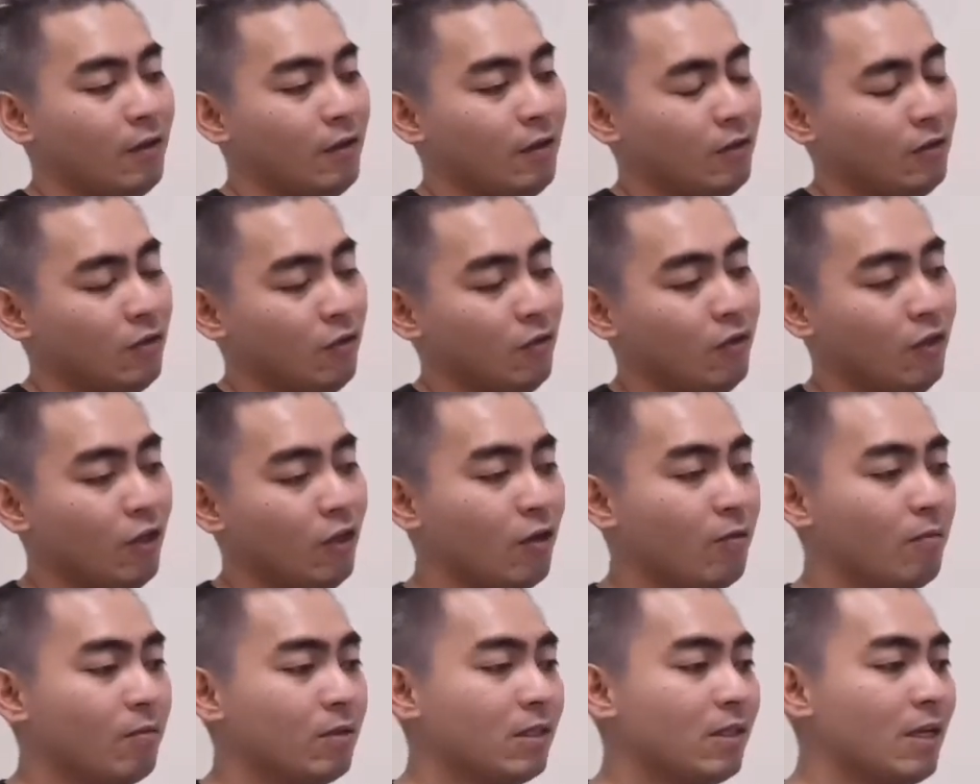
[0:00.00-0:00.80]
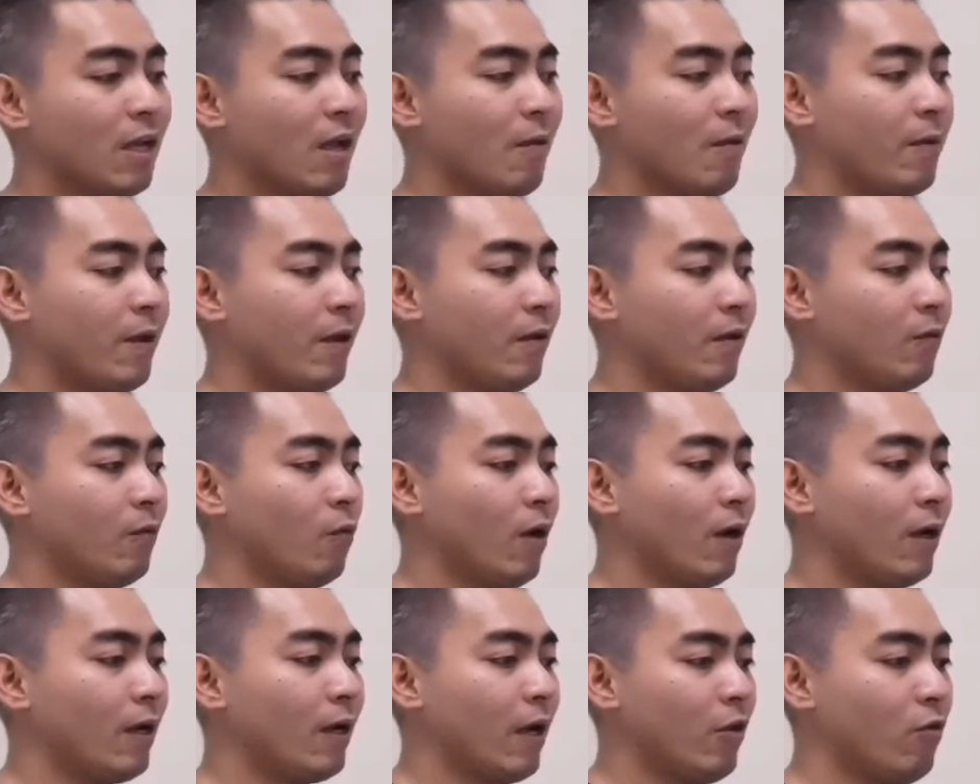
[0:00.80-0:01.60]
So, hindi ko naman sinabing
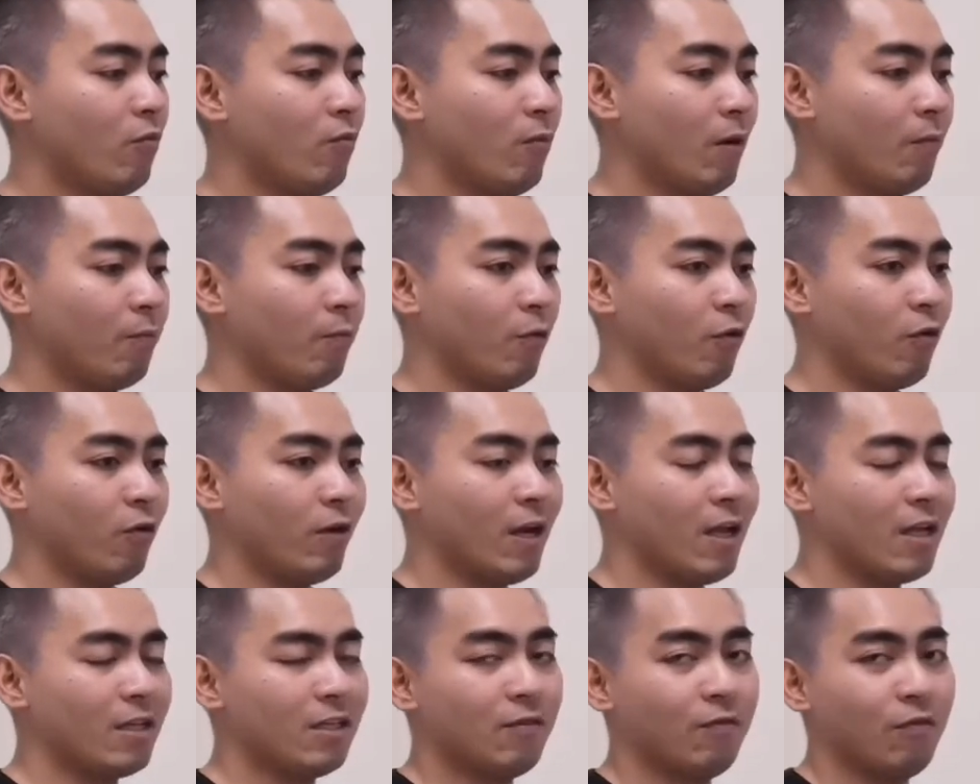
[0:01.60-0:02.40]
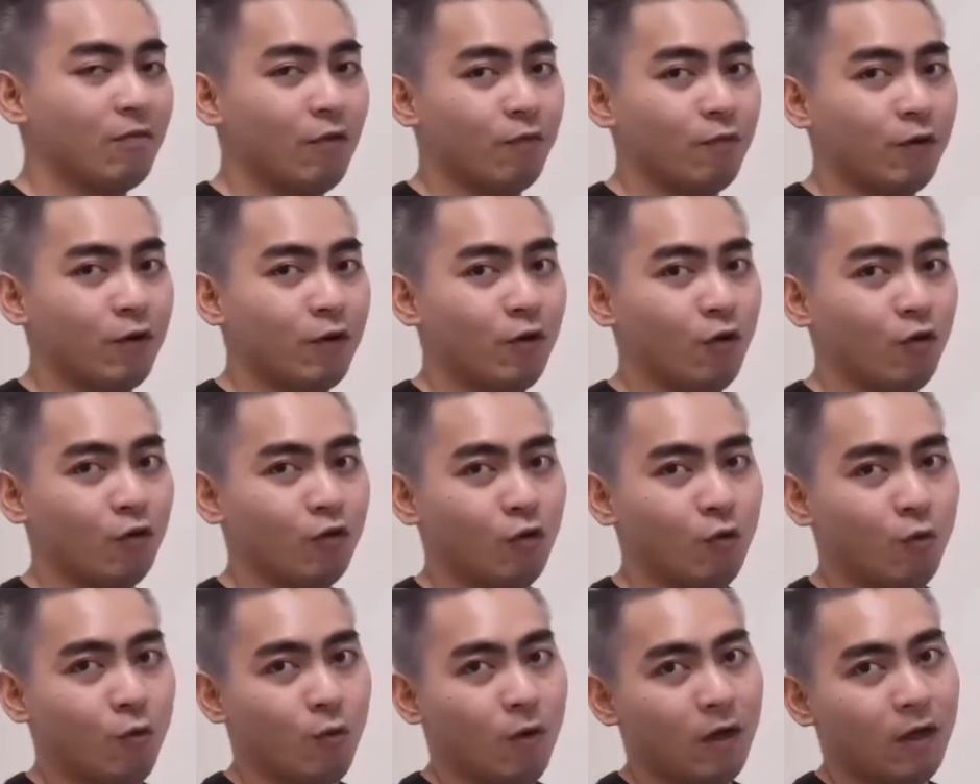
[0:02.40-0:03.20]
huwag kayong mag-progressive overload
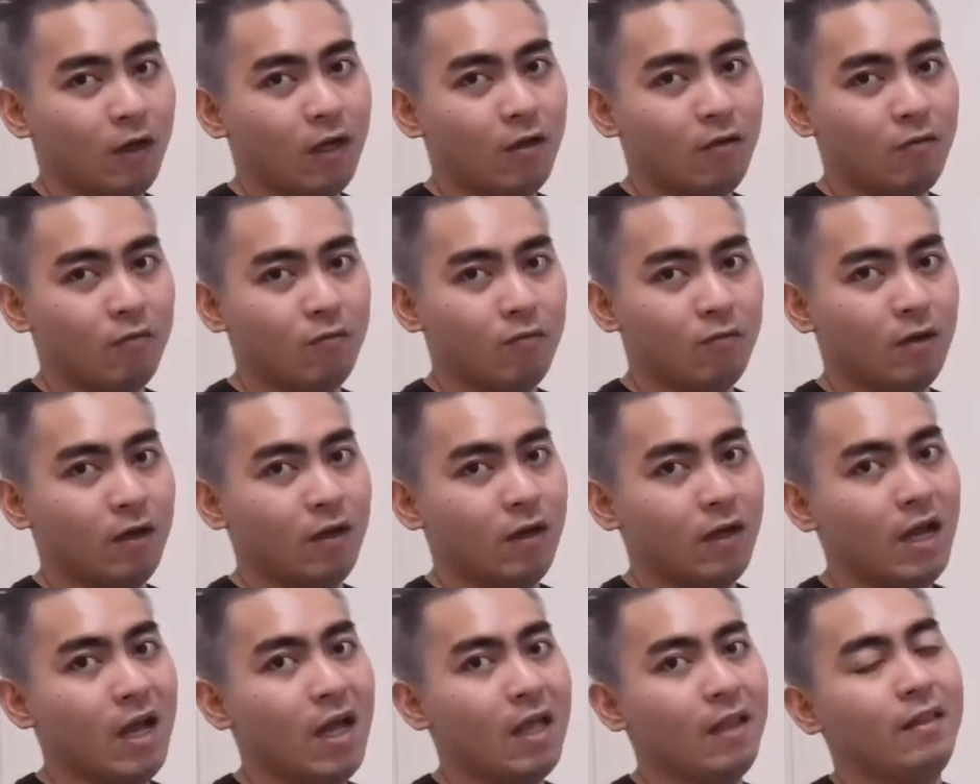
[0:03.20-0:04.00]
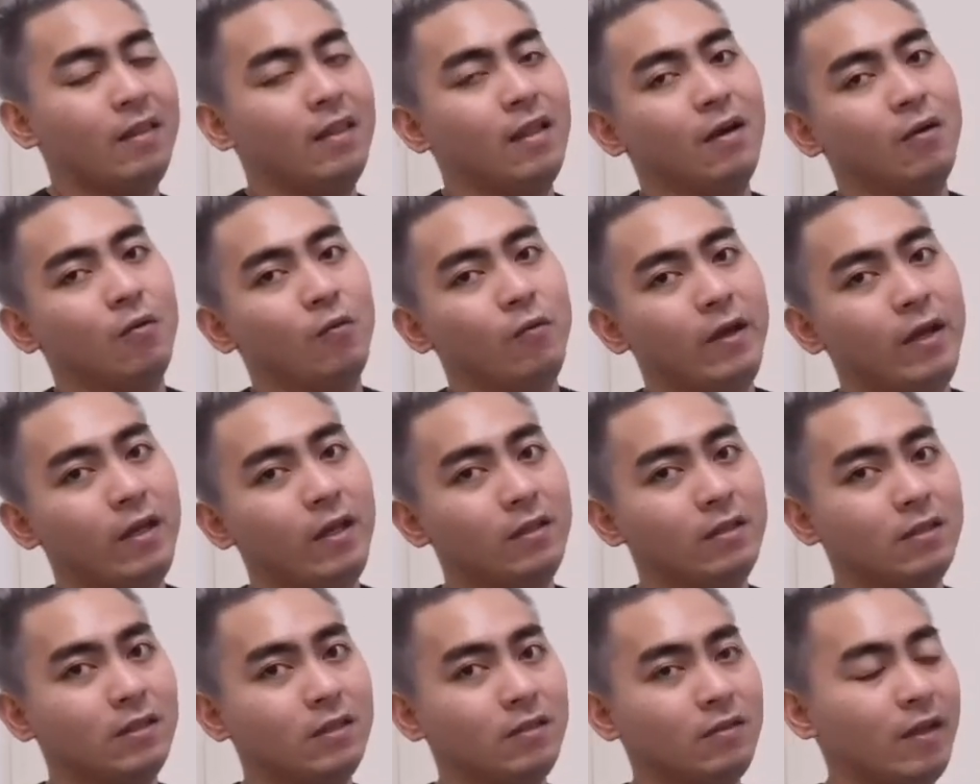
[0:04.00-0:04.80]
o huwag kayong mag-add ng
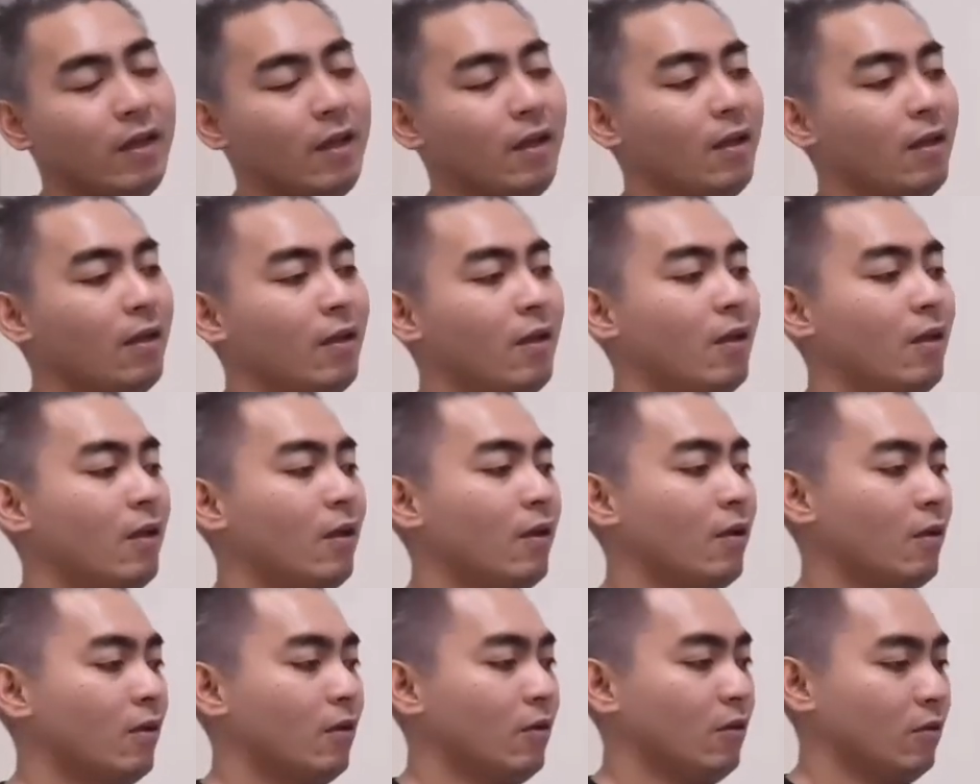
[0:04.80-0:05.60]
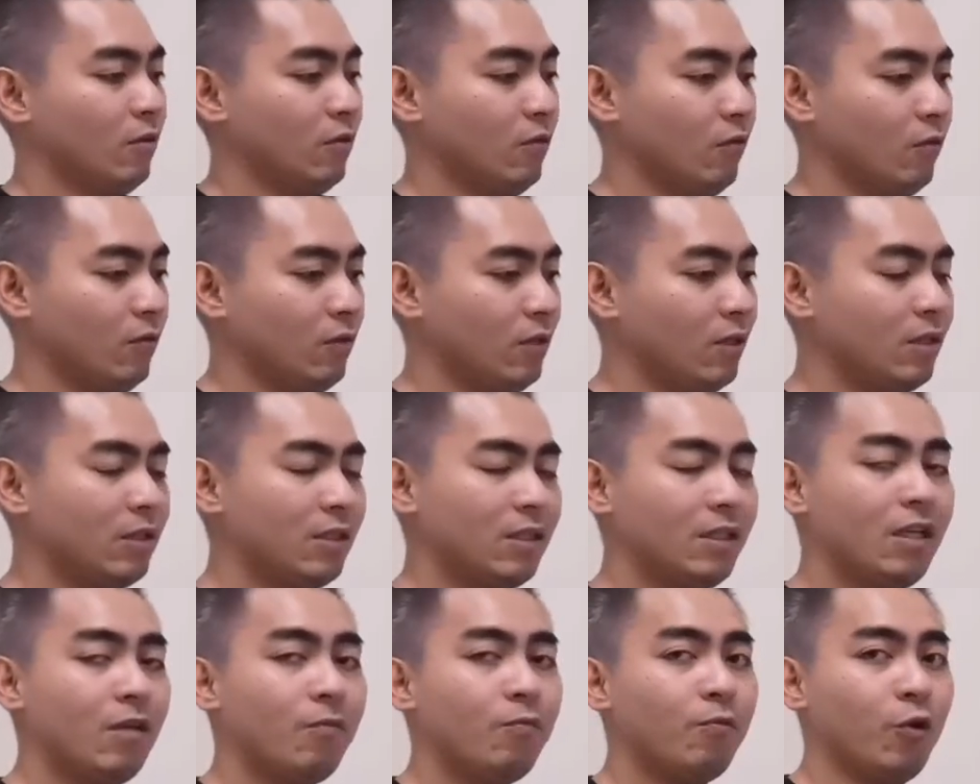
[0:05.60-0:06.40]
weights, okay? So, just
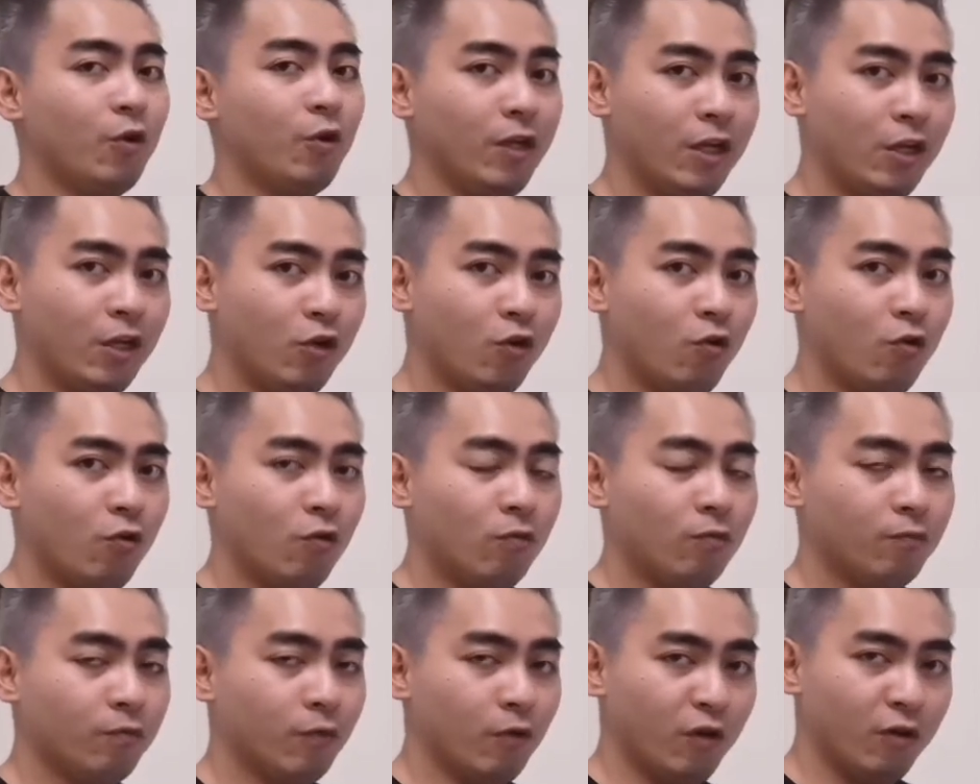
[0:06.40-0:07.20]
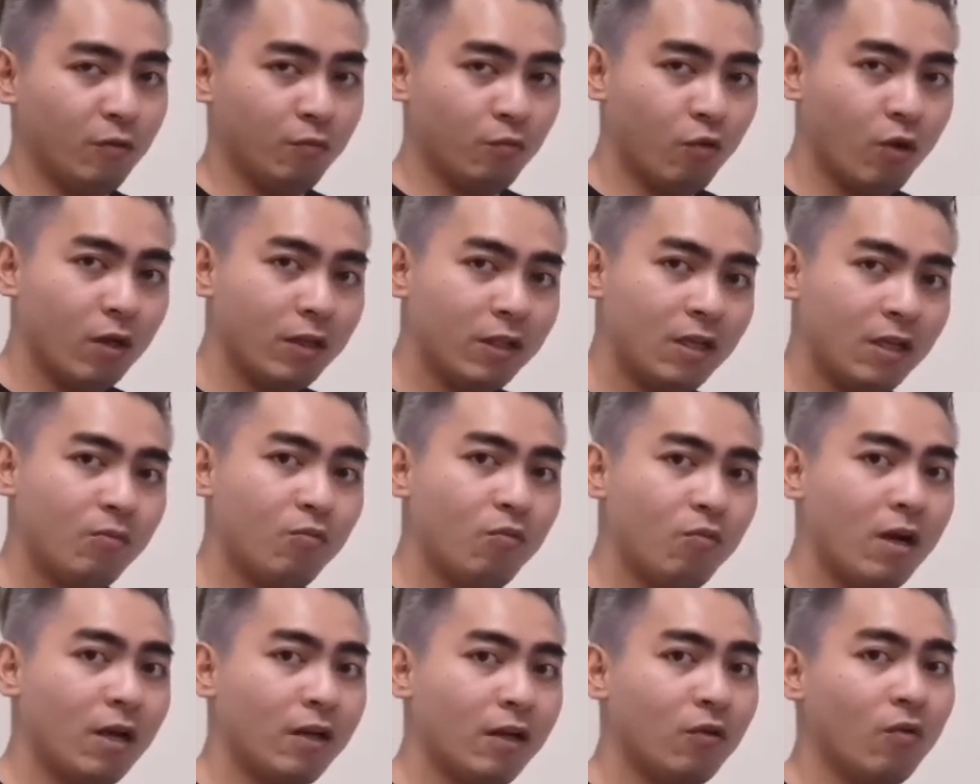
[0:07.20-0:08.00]
keep your ego on point. Buhatin
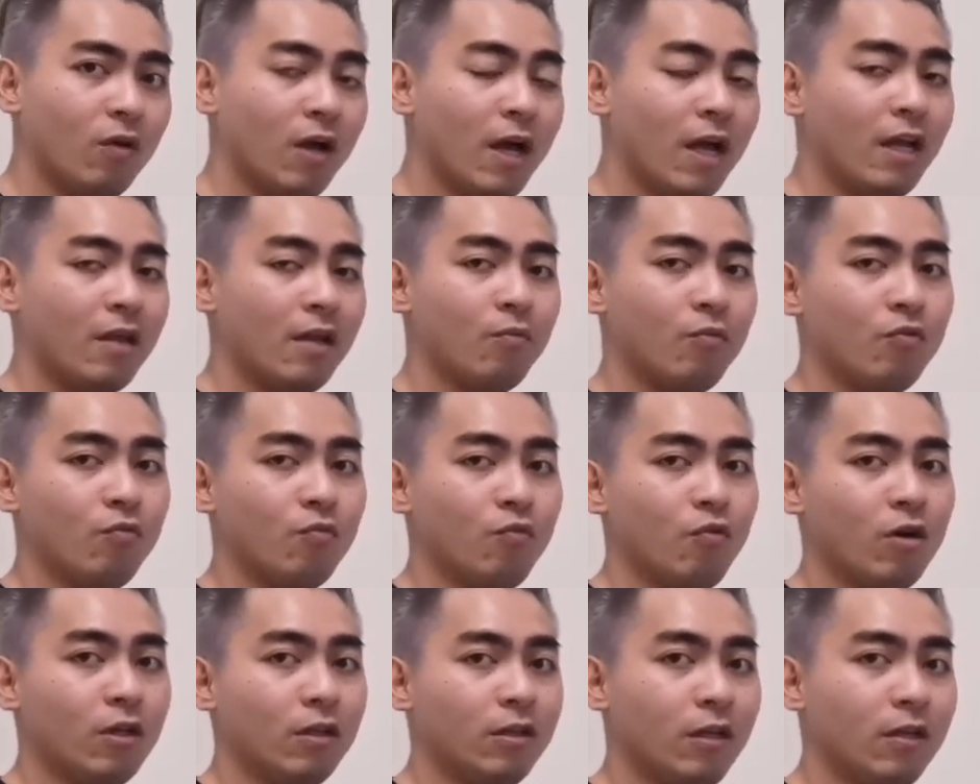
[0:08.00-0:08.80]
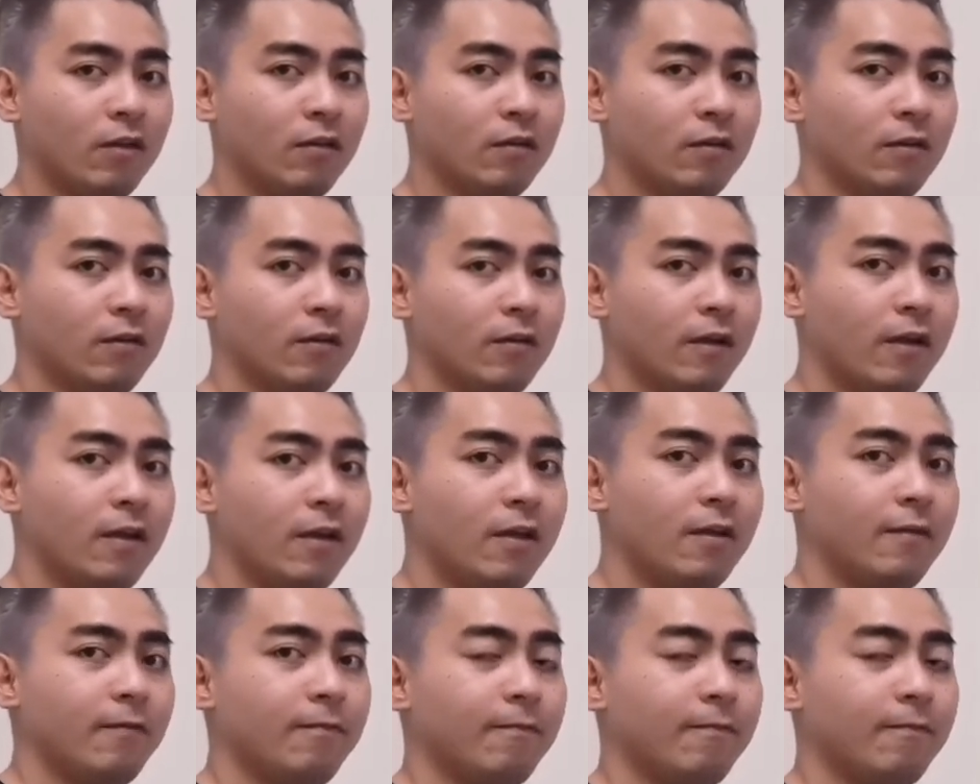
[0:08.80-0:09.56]
mo lang yung kaya mong buhatin, okay?